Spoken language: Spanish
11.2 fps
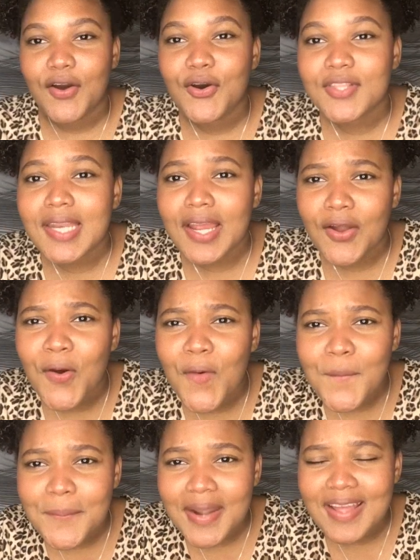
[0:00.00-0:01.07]
Otra
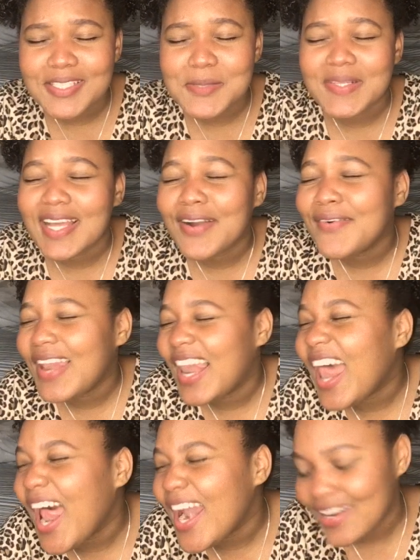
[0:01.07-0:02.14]
compra
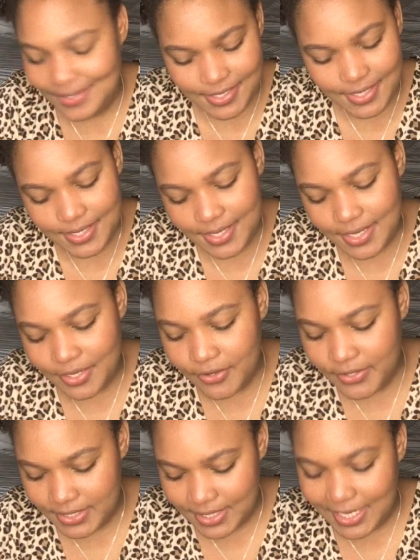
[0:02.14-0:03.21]
espectacular que yo
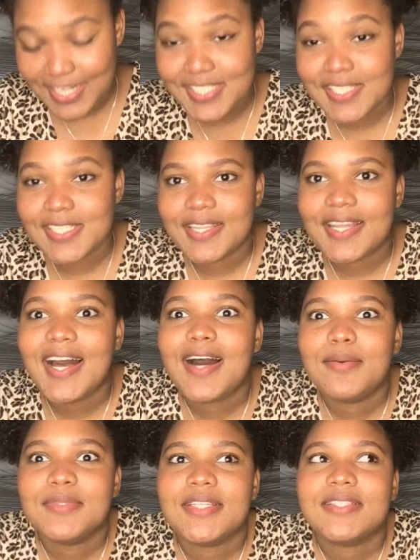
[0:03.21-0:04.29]
hice que
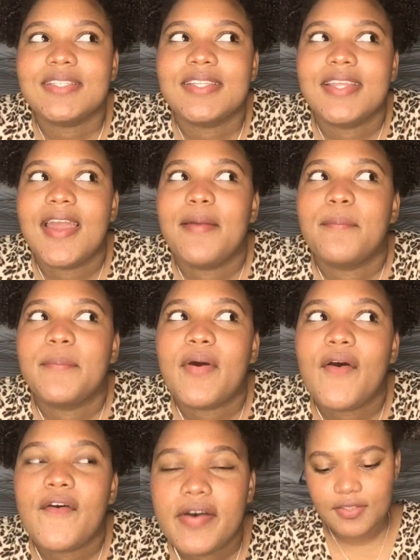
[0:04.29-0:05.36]
necesitábamos hace
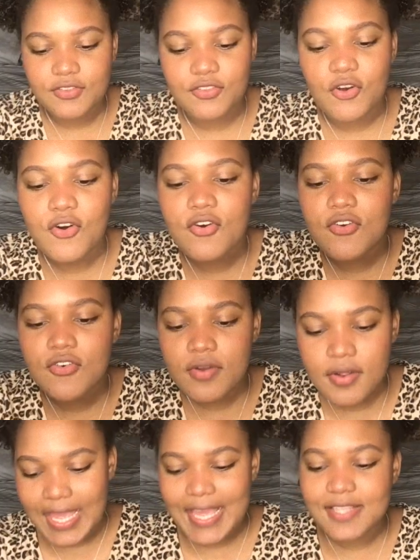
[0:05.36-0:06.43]
tiempo son
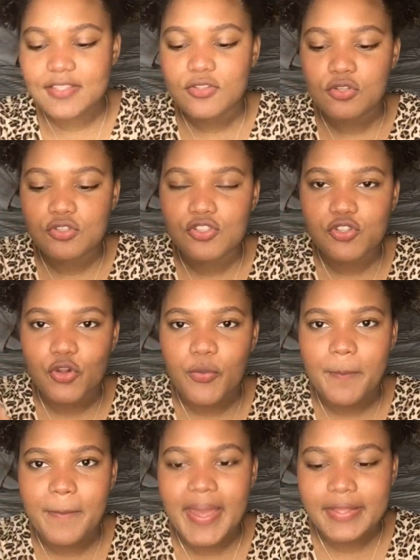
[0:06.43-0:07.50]
estos
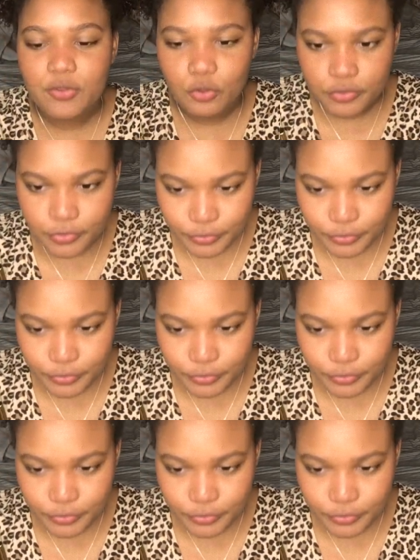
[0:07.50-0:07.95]
sorpetos.